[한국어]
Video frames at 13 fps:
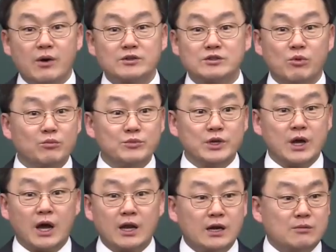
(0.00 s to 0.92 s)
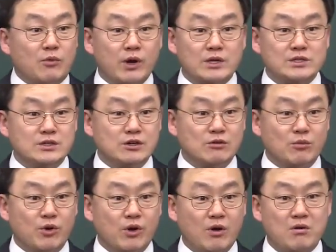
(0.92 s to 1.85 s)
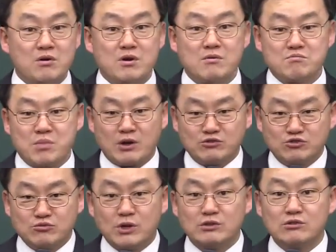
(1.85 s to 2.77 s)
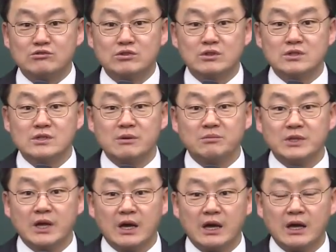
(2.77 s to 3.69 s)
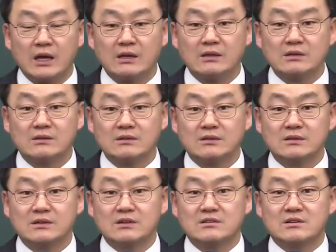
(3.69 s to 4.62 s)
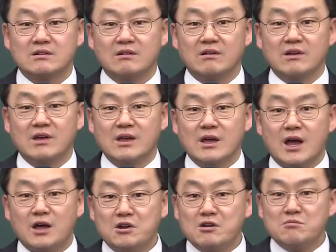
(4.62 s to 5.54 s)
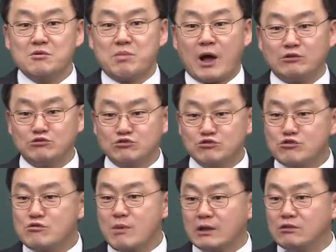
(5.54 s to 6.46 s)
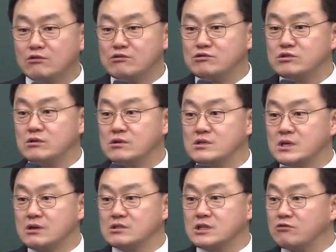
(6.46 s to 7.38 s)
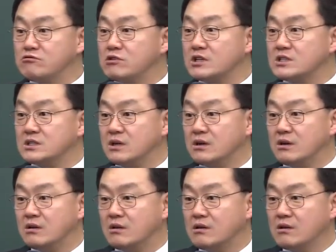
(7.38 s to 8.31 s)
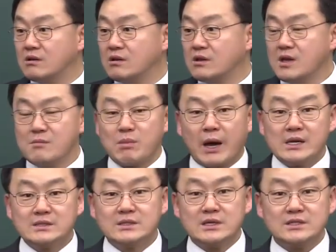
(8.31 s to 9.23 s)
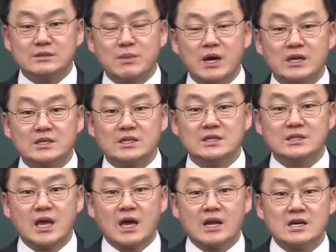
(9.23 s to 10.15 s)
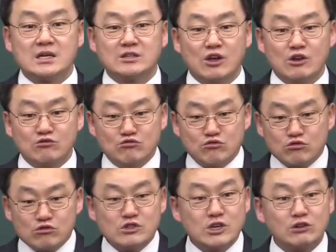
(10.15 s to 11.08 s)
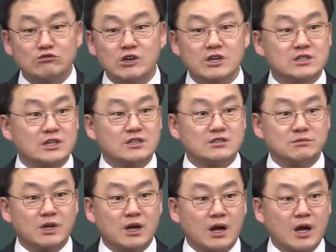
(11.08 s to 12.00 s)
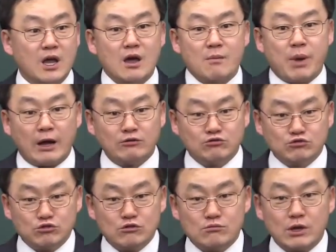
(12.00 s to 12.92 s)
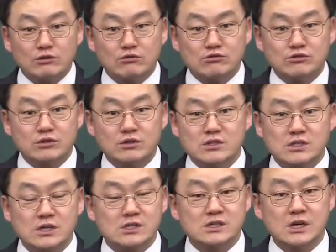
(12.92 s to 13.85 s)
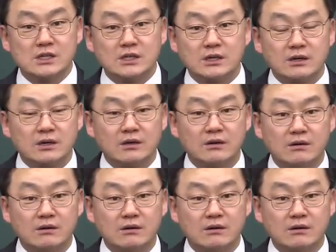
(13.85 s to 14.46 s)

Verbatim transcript: 와서 뭡니까? 하나님 원하시는 건 뭐예요? 방주 만들 수 있는 자입니다. 그렇죠? 하나님은 방주를 만들 수 있는 자를 찾고 계신 거예요. 말세지 말인 이때 하나님께서 누구를 찾고 계시겠습니까? 방주를 만들 수 있는 자를 찾는 거예요.